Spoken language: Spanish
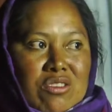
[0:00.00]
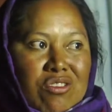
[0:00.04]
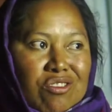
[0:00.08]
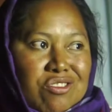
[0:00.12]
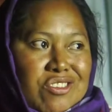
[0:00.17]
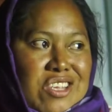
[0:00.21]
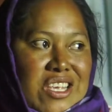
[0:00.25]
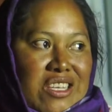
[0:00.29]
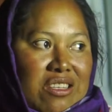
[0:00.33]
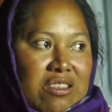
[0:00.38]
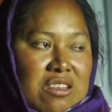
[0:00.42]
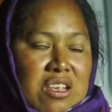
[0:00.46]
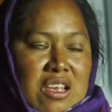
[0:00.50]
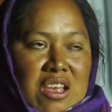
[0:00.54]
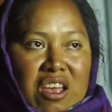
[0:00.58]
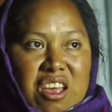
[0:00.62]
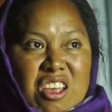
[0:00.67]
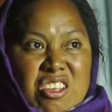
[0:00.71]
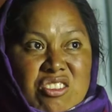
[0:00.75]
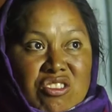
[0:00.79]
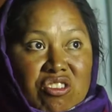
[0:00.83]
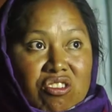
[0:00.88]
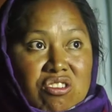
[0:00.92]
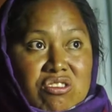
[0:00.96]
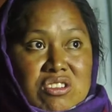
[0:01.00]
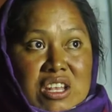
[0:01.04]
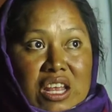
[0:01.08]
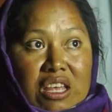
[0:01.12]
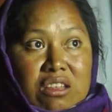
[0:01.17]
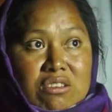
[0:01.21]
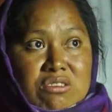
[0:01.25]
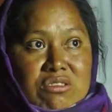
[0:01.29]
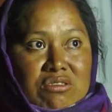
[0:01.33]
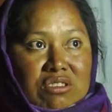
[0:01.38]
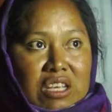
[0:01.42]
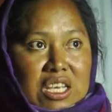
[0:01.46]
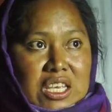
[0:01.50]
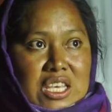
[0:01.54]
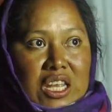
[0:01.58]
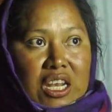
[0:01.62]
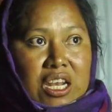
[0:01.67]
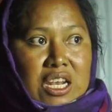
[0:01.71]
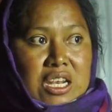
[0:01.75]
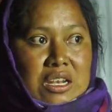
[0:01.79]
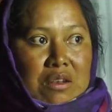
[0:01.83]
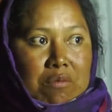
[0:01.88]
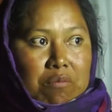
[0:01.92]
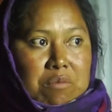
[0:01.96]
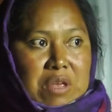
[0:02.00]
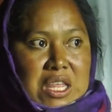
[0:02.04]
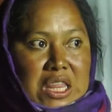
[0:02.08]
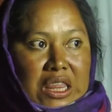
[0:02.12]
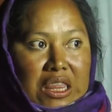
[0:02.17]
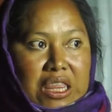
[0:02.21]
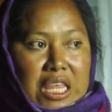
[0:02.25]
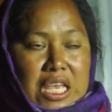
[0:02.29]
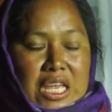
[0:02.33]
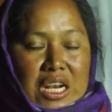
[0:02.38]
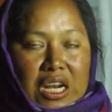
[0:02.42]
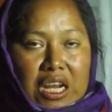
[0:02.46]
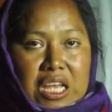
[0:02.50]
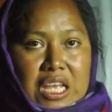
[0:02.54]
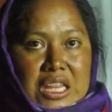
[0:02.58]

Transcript: Entonces, en todos lados, se quieren meter